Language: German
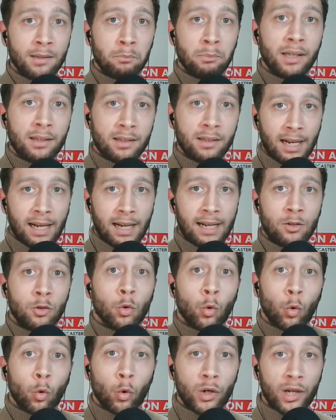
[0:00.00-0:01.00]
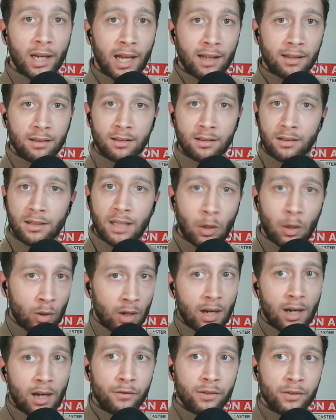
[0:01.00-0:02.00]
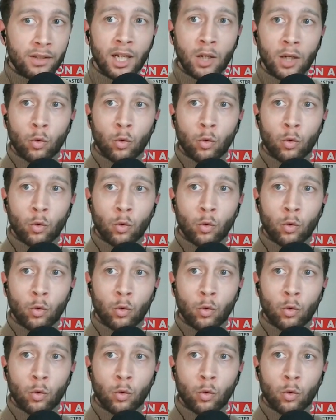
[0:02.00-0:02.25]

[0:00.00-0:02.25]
Parteien hochgeladen, dauerhaft, mhm.